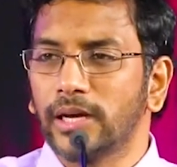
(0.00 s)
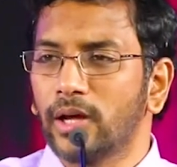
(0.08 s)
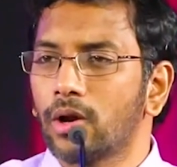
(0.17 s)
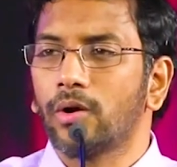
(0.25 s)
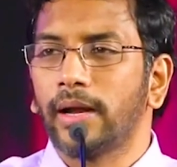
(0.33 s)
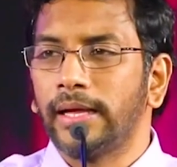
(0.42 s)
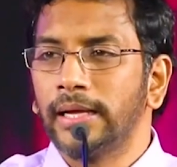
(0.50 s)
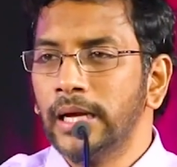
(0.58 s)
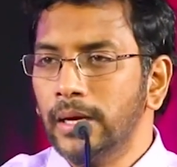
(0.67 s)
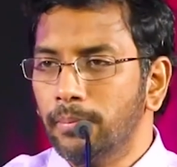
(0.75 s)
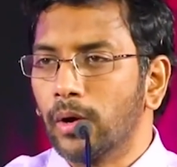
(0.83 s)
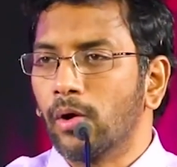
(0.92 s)
దగ్గర నుండి
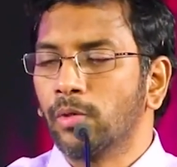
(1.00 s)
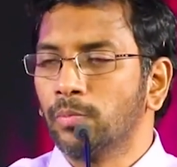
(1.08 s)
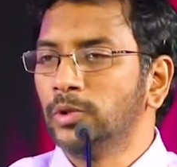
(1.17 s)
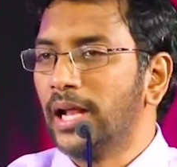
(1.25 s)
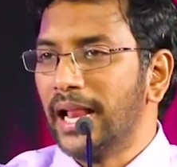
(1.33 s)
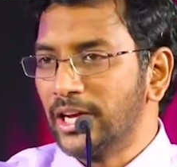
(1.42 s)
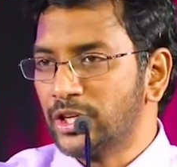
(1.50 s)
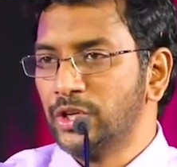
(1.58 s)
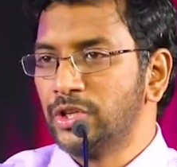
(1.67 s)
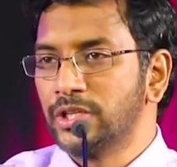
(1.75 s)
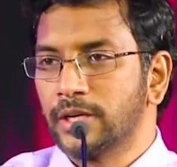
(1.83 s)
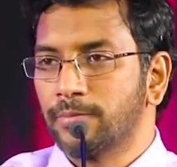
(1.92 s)
మనం అద్భుతాలను
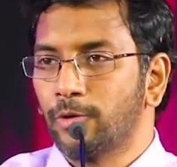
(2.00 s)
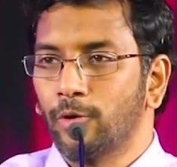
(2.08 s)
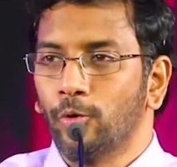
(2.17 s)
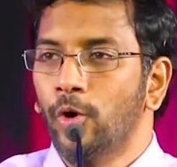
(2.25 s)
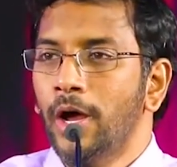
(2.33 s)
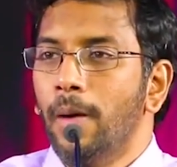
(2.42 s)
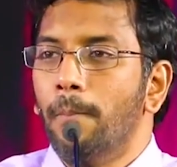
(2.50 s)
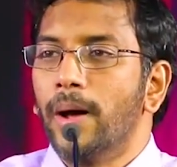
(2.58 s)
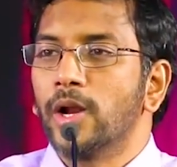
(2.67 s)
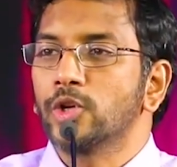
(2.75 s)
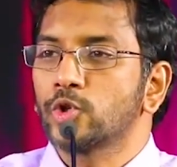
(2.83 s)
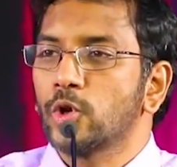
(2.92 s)
ఆశించేటప్పుడు
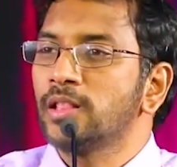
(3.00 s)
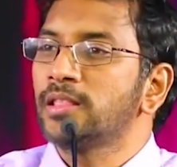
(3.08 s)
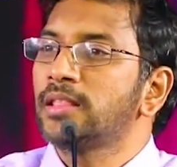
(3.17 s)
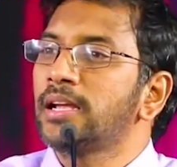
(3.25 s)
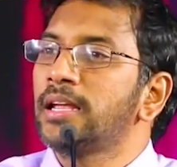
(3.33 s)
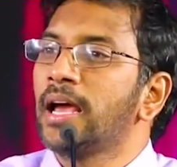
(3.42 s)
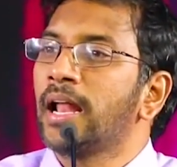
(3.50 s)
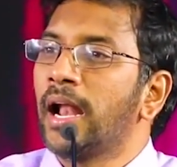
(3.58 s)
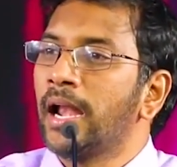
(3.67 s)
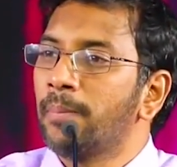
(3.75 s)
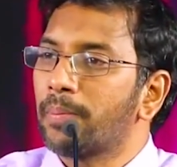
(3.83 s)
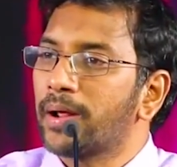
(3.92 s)
మన సొంత
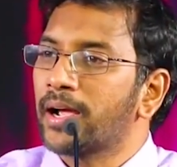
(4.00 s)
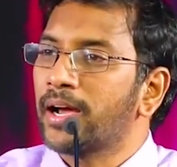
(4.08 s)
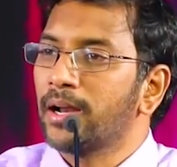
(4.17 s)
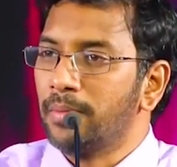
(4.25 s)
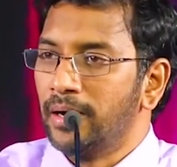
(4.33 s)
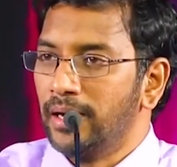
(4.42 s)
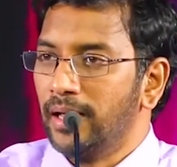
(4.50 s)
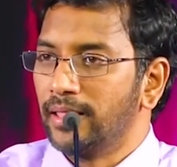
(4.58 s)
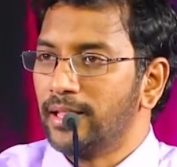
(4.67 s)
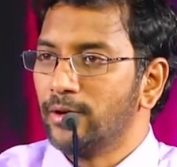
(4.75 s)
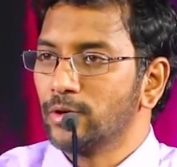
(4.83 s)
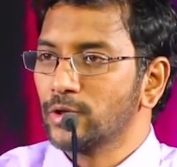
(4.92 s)
జ్ఞానాన్ని ప్రక్కన పెట్టాలి
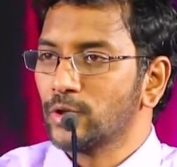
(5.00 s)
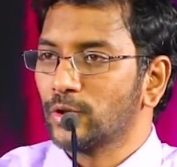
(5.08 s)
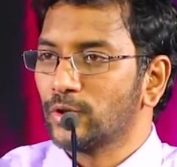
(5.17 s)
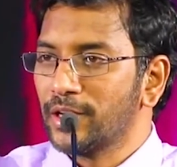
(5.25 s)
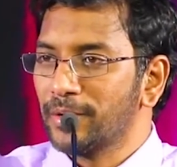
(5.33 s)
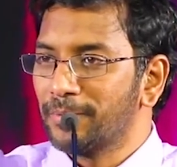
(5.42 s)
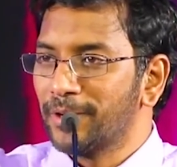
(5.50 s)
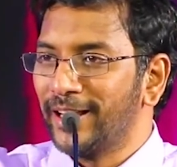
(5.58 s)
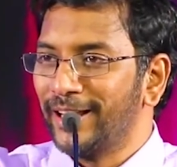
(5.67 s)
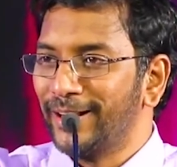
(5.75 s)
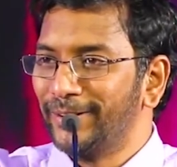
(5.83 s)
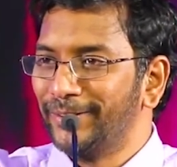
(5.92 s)
దేవుని స్తోత్రం చెప్పండి
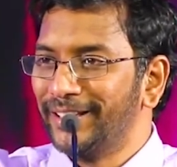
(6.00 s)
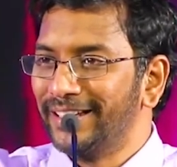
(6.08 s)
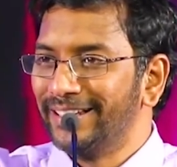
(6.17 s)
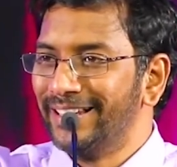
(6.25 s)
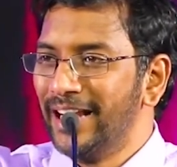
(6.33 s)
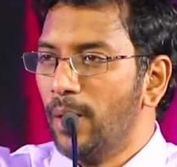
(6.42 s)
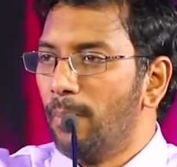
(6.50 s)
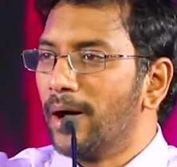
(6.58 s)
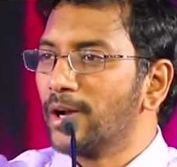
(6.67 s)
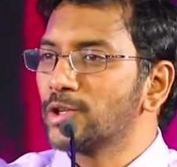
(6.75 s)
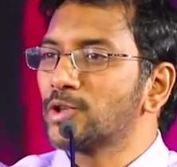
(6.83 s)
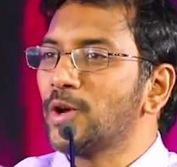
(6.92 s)
హలలుయ
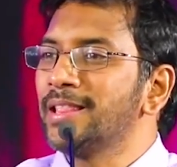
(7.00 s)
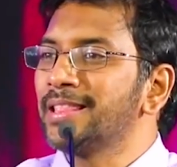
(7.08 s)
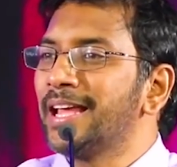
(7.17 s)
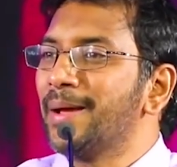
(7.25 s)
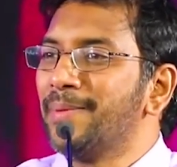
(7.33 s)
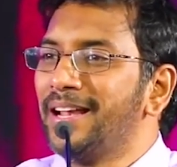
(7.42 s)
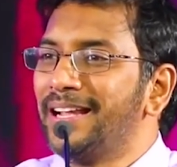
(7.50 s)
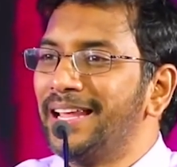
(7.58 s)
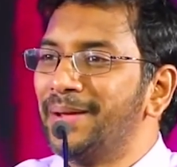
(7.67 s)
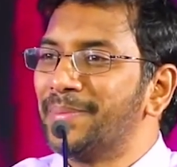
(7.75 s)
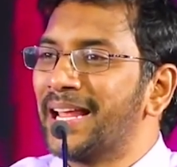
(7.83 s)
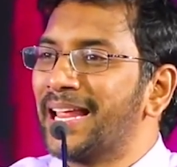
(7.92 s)
మన సొంత
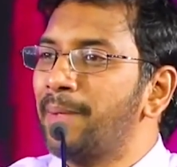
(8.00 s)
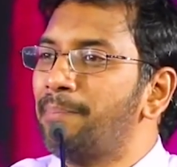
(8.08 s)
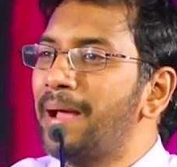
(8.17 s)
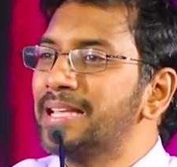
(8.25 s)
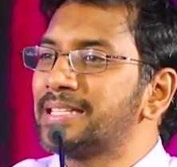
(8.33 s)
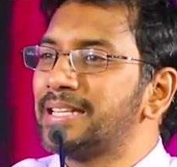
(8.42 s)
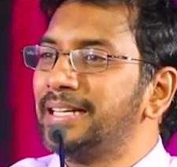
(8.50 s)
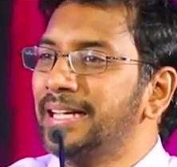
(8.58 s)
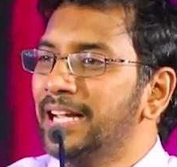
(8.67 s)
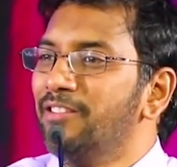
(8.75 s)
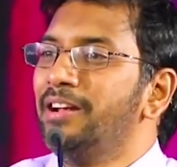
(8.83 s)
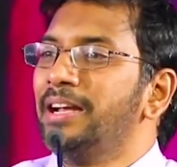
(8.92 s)
ఎబిలిటీ మన కెపాసిటీ
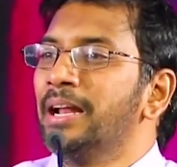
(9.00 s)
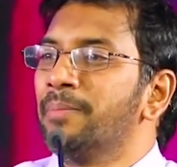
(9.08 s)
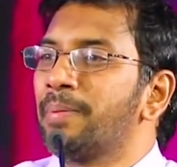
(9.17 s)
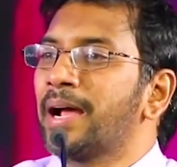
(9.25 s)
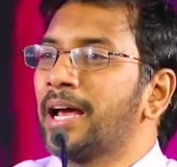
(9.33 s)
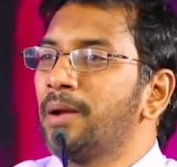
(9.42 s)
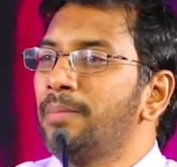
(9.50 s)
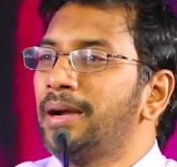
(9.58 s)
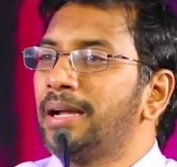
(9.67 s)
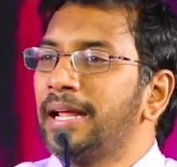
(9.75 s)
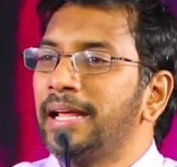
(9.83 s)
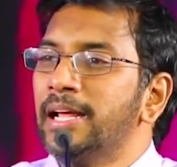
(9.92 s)
వీటిని ప్రక్కన
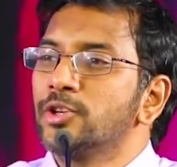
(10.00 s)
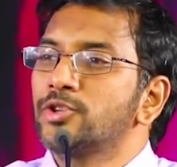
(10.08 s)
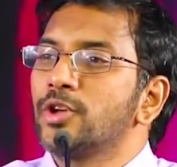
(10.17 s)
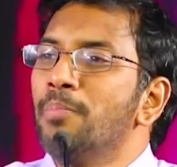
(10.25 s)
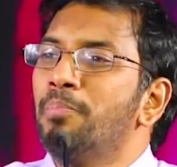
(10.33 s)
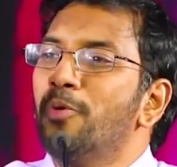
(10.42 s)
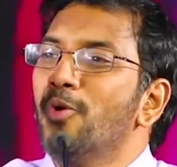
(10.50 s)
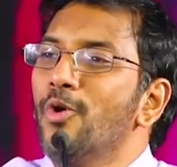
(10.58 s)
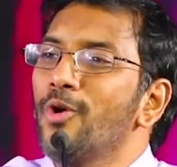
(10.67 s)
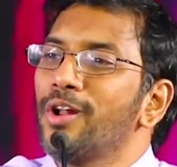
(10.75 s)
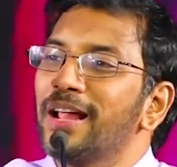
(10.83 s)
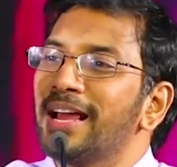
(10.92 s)
పెట్టి
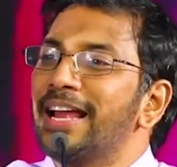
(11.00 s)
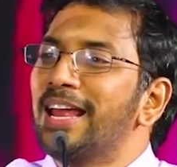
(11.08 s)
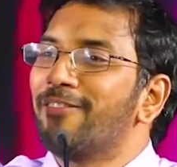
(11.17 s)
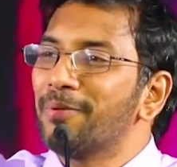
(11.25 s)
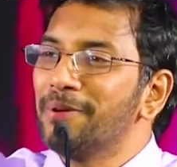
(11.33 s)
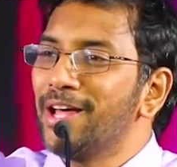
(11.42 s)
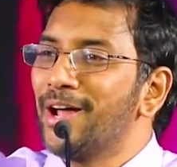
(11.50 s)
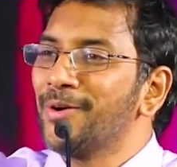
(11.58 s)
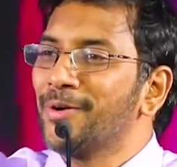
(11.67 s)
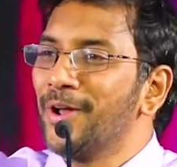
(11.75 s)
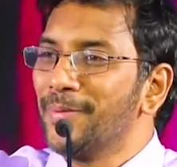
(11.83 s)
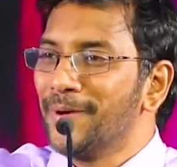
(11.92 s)
సంపూర్ణంగా ఎవరి మీద
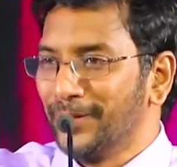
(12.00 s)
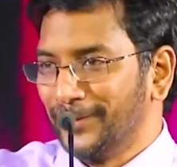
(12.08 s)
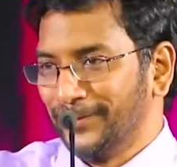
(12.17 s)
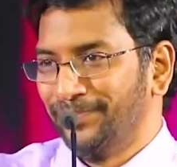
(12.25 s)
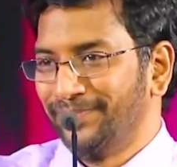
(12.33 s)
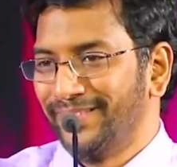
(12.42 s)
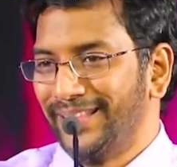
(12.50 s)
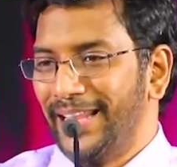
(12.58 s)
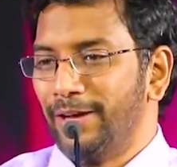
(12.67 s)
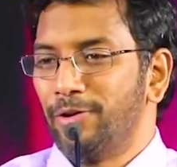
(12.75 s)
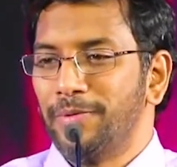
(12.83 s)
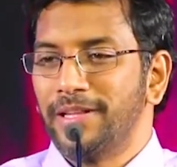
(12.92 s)
అనుకోవాలి మనం
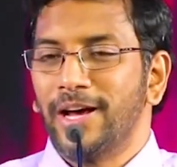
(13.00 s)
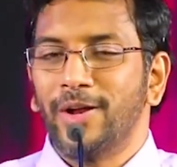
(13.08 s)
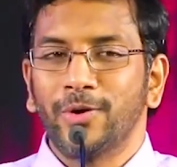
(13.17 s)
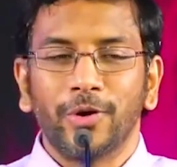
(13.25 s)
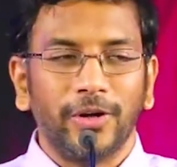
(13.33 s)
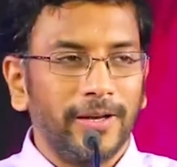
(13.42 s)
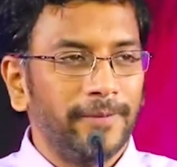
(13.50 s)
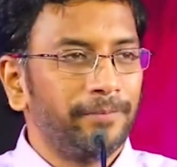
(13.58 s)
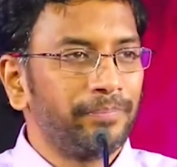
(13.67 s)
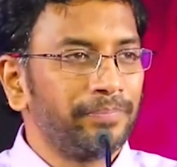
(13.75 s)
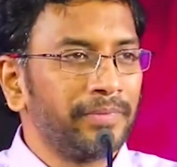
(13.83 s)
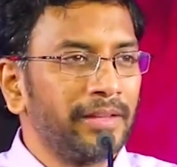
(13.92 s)
దేవుని మీద అనుకోవాలి
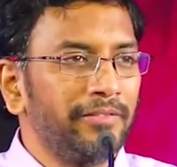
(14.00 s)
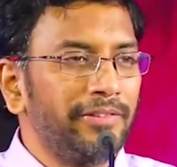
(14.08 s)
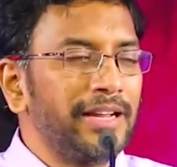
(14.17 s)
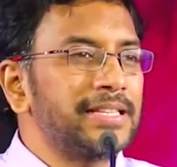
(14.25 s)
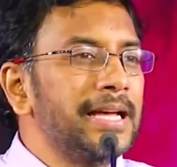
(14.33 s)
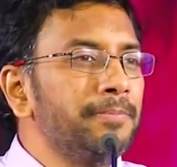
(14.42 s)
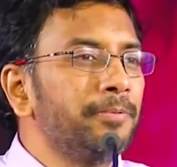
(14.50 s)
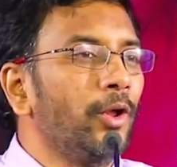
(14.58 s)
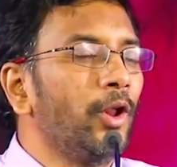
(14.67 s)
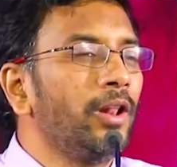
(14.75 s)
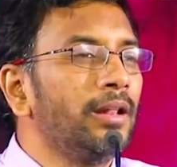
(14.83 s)
ఫర్ ఎగ్జాంపుల్